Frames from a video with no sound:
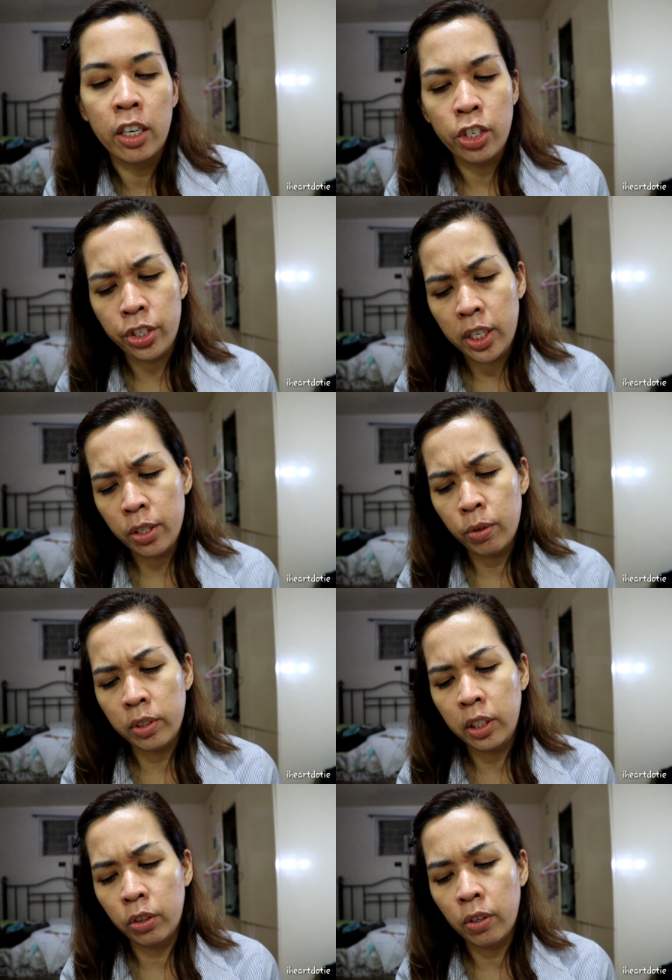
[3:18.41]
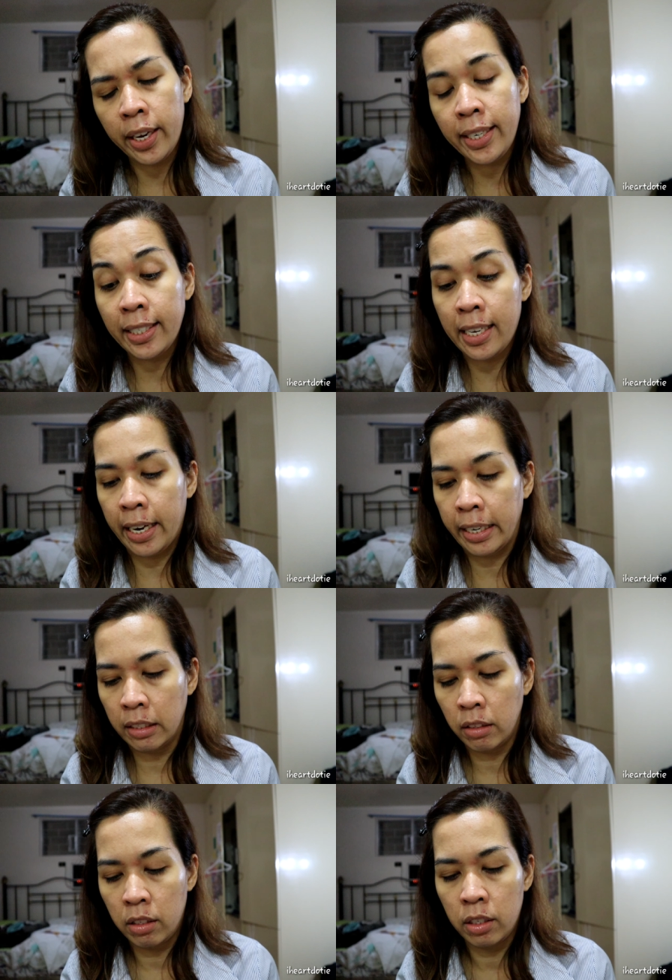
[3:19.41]
Ang shade ko dito ay
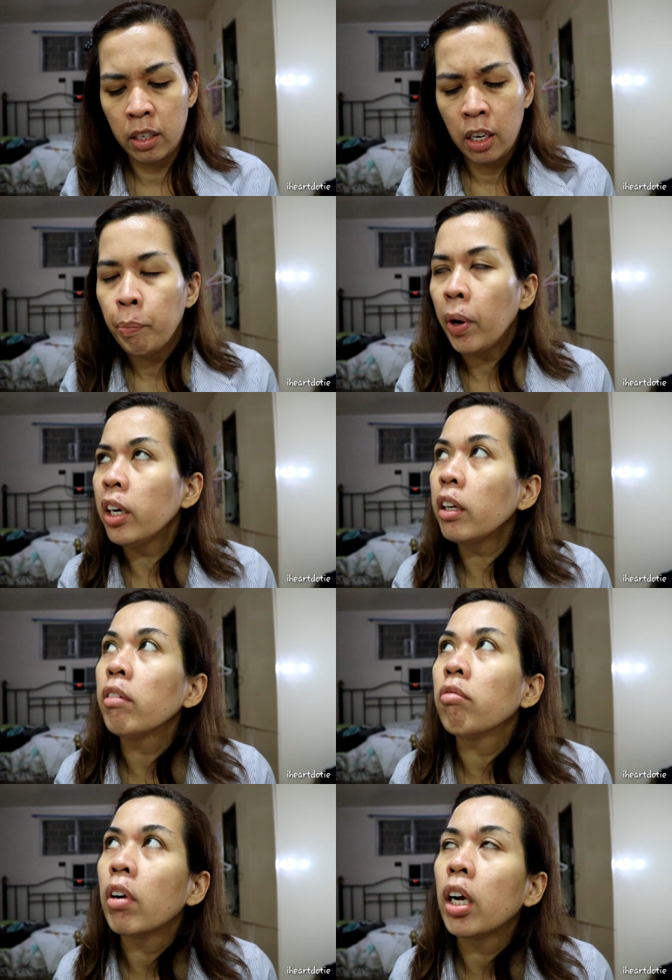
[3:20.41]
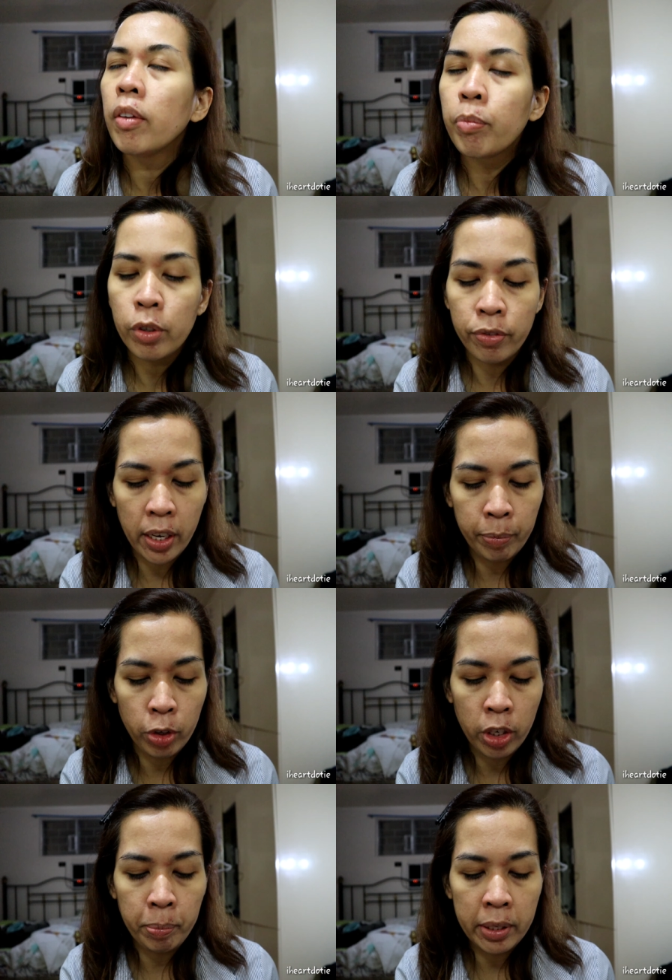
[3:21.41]
Sand. Parang, alam ko,
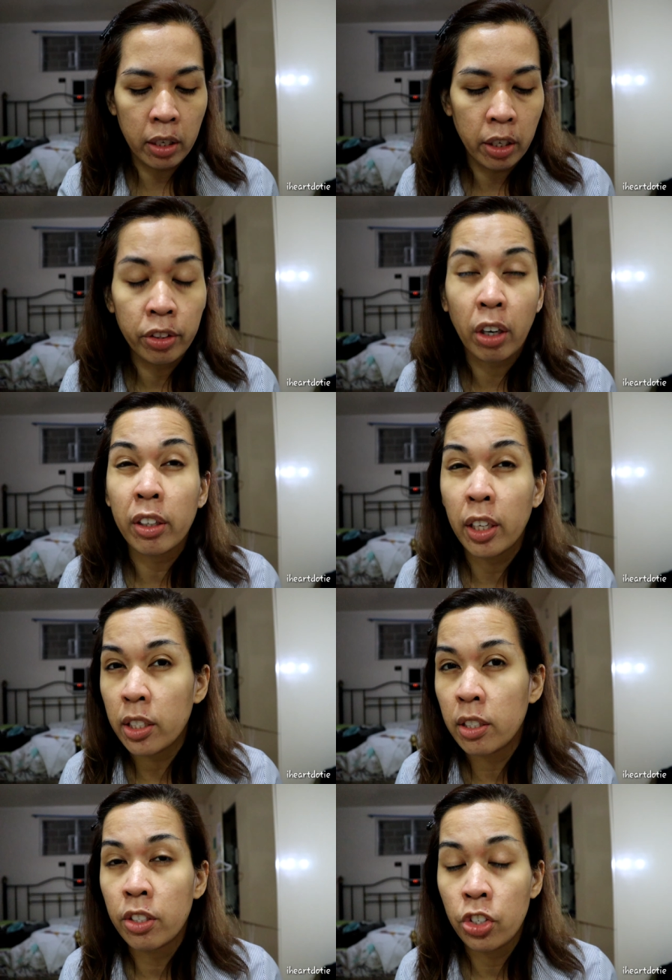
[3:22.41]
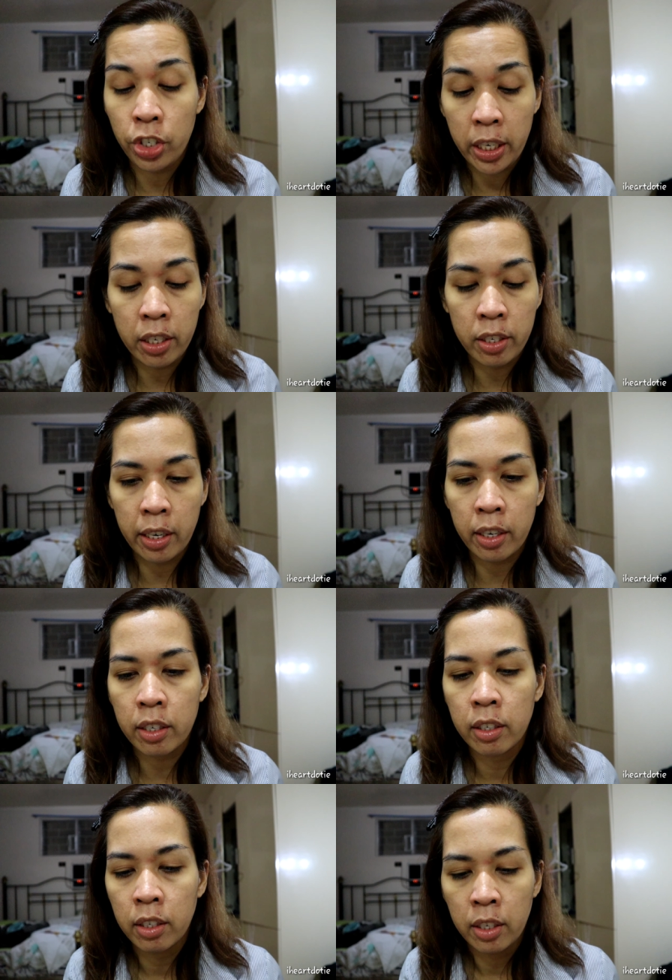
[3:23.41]
ito na yung pinaka-darkest shade niya.
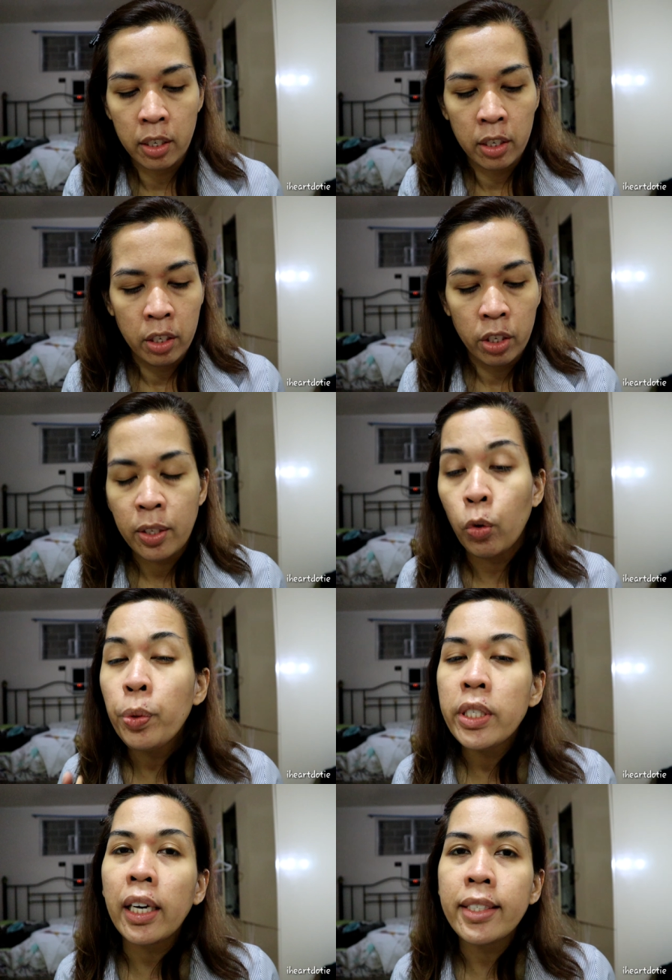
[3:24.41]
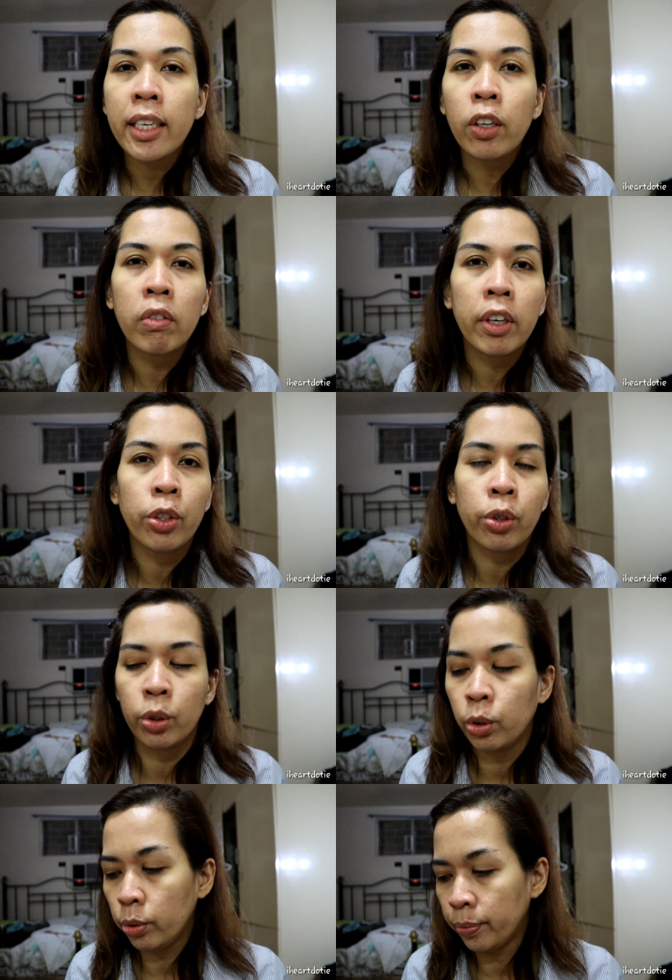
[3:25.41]
Naubos na kasi yung ano
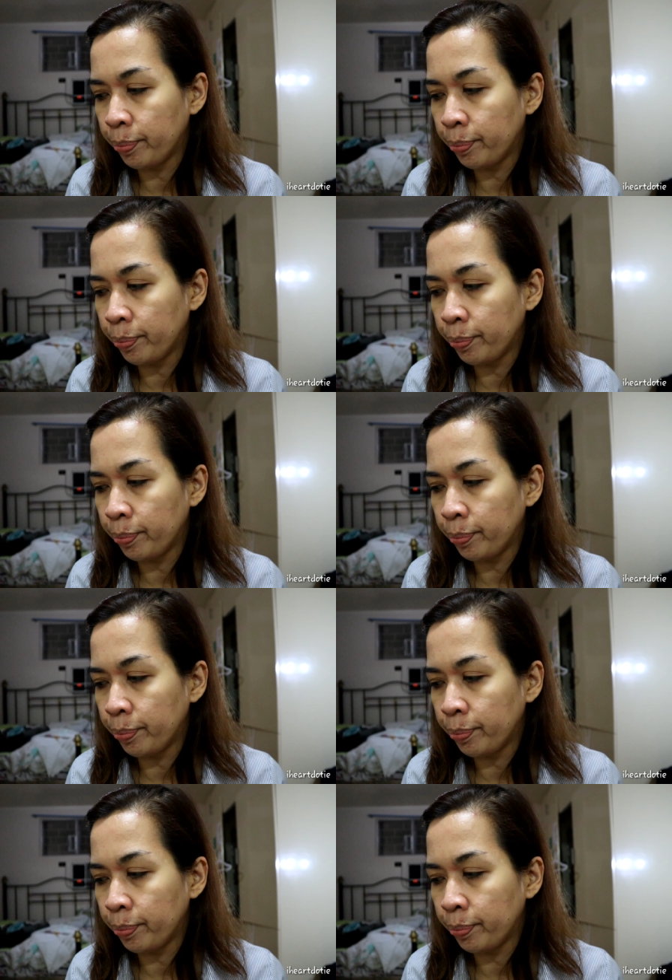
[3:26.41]
ko,